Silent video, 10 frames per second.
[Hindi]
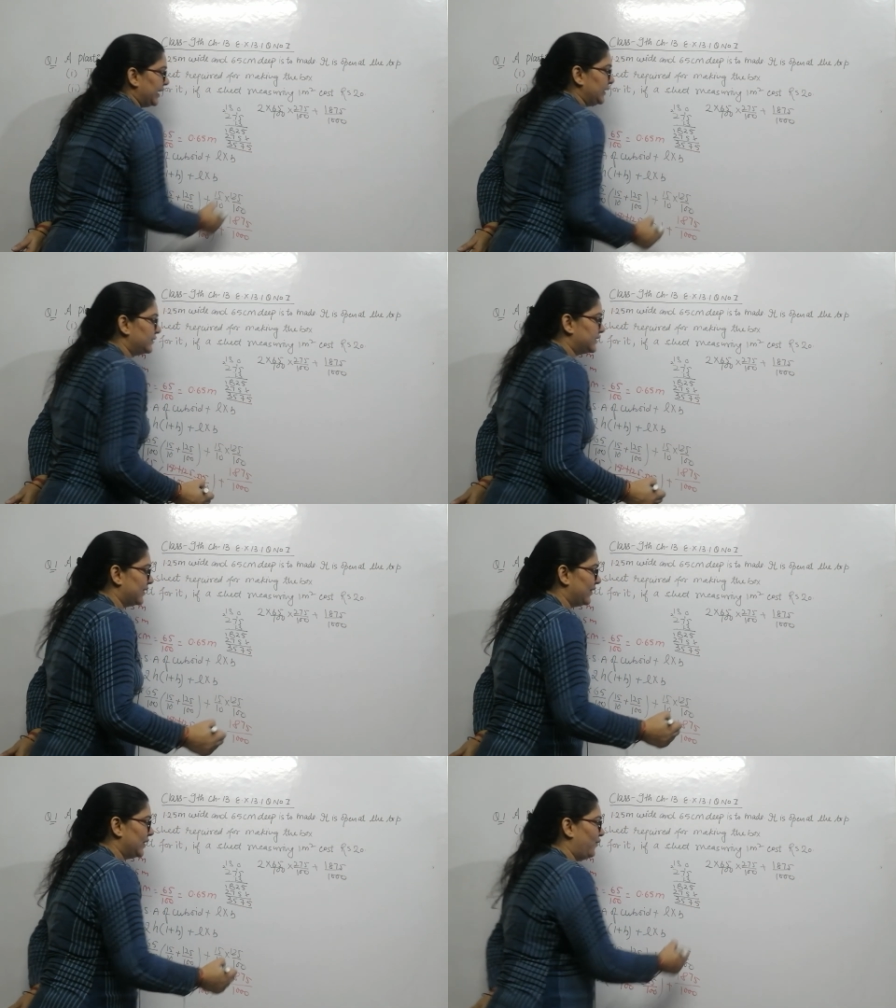फाइव
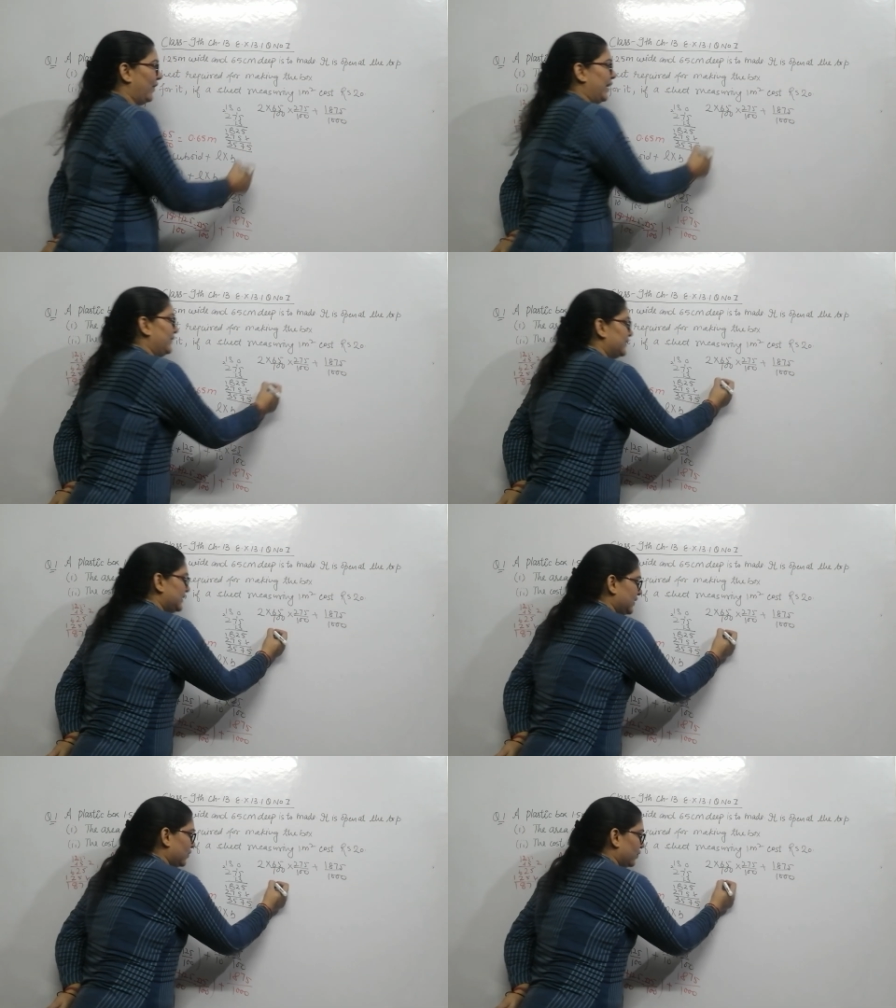सेवन फाइव
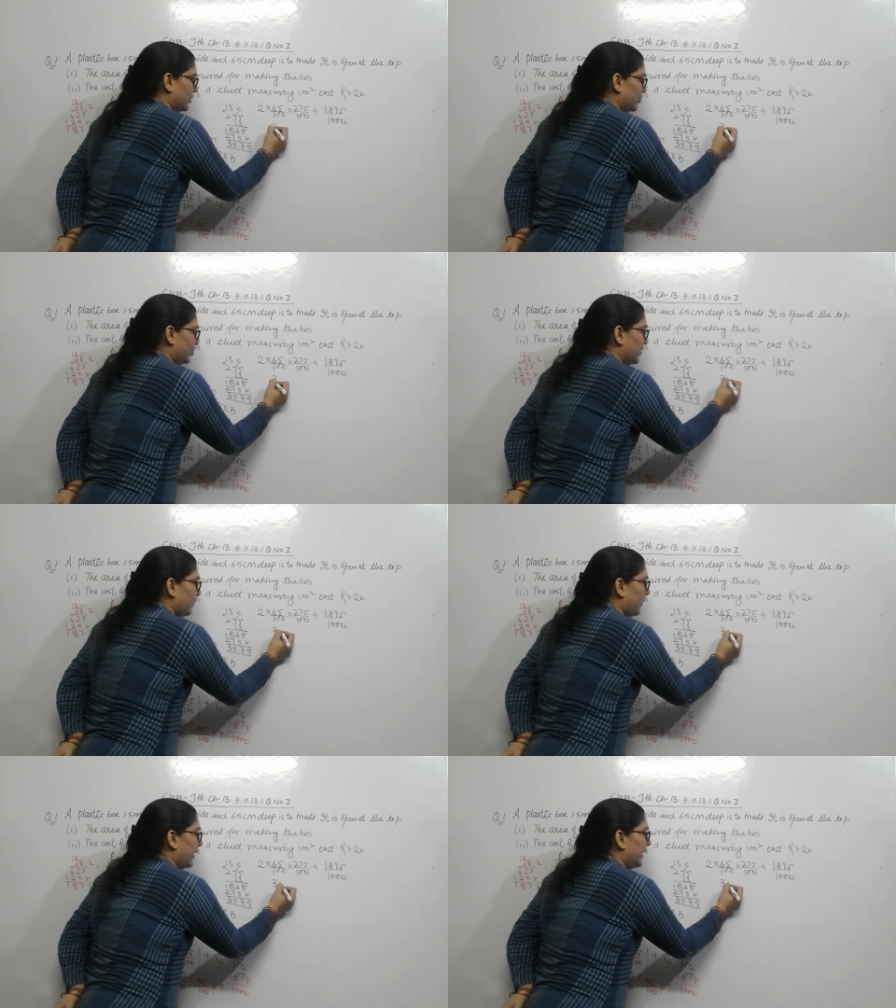ज़ीरो थ्री
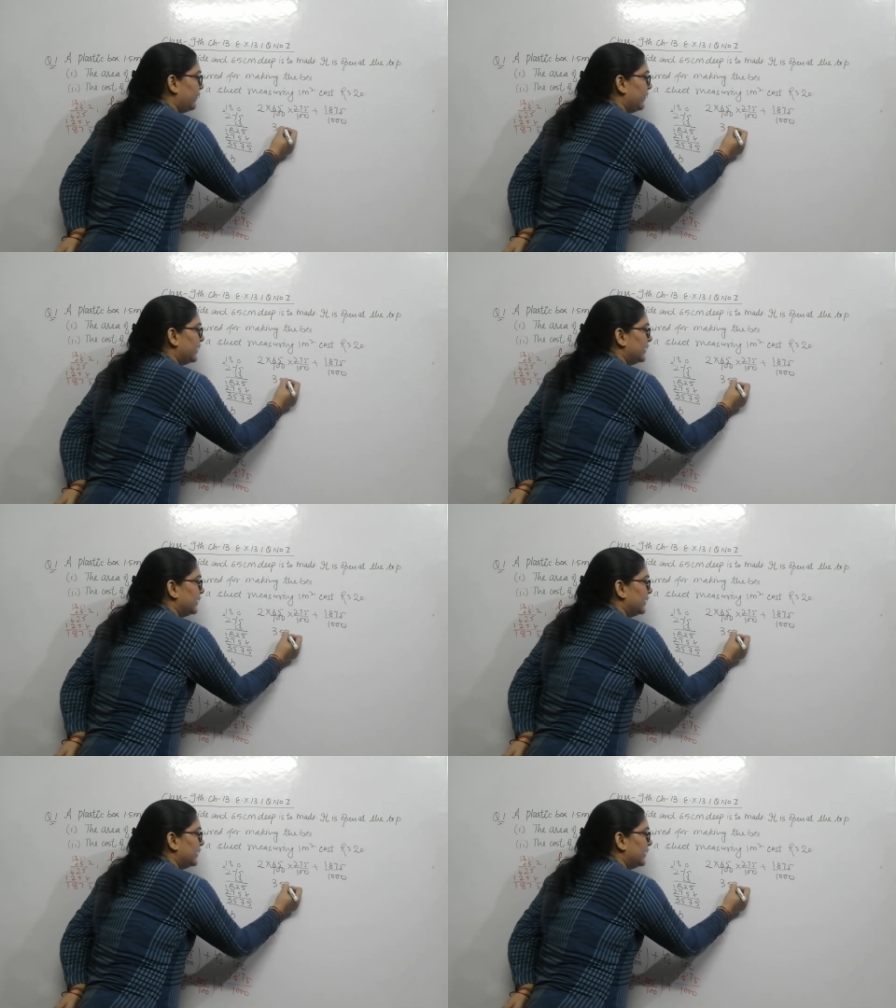फाइव